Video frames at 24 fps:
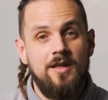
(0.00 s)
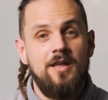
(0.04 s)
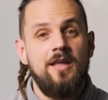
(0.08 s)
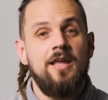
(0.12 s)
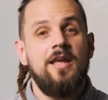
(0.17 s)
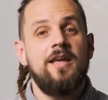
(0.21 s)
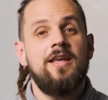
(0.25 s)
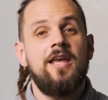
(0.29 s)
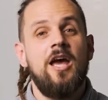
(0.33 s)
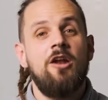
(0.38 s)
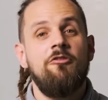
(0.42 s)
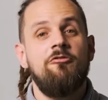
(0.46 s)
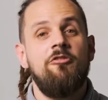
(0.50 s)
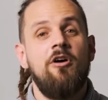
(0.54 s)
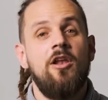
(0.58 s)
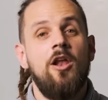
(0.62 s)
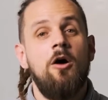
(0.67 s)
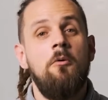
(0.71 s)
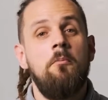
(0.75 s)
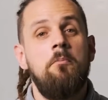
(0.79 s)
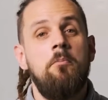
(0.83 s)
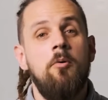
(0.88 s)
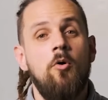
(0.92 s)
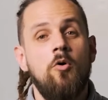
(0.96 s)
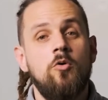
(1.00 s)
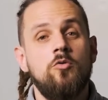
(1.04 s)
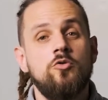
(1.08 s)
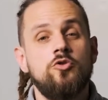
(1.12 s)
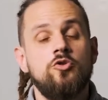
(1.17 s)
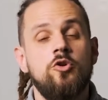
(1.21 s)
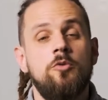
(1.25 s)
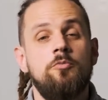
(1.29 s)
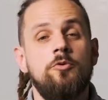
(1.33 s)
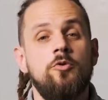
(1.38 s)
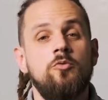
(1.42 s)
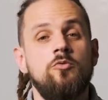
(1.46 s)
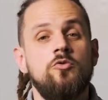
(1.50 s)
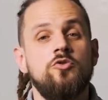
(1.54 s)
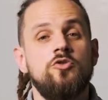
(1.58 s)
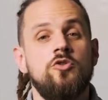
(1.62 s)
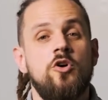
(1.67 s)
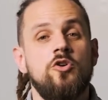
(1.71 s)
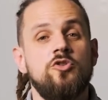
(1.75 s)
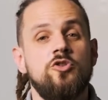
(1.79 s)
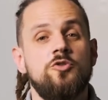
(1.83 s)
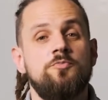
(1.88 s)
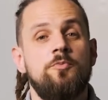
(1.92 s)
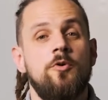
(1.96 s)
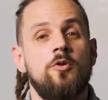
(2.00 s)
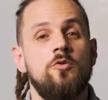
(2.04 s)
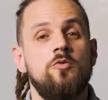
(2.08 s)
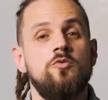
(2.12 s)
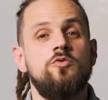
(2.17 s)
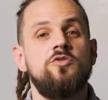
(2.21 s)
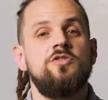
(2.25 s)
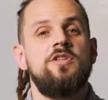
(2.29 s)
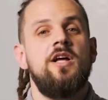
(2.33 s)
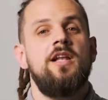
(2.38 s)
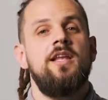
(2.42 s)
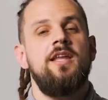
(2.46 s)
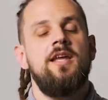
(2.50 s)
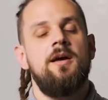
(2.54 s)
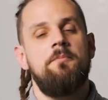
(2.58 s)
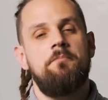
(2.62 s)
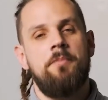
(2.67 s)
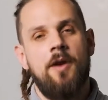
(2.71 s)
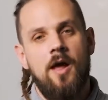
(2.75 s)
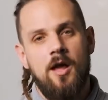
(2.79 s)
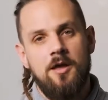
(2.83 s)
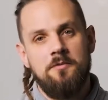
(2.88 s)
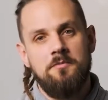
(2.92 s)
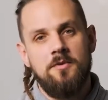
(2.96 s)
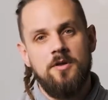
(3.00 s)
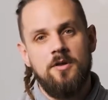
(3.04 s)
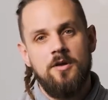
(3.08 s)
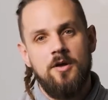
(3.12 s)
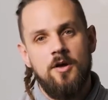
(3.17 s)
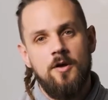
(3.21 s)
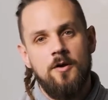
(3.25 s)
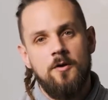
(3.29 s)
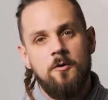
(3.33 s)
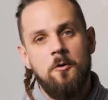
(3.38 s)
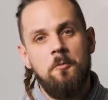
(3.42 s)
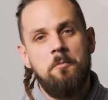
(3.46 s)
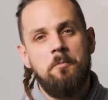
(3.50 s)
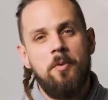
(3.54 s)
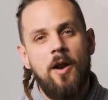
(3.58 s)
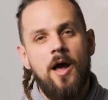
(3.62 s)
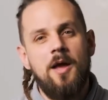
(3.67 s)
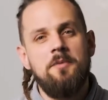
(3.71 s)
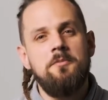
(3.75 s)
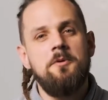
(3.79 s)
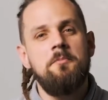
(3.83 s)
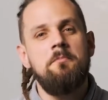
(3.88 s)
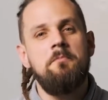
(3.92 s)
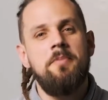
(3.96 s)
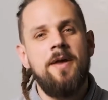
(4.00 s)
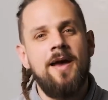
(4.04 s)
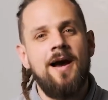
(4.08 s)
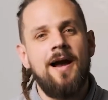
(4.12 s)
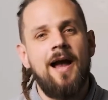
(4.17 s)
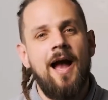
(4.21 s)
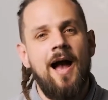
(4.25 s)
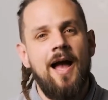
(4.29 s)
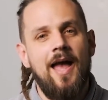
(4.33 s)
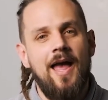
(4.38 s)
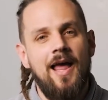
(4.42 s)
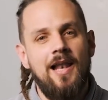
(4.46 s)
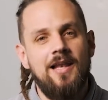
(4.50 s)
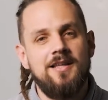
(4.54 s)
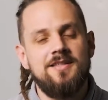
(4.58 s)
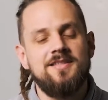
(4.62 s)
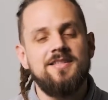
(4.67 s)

e quero falar um pouco sobre um dos nossos produtos da linha Prime, o Prime BHL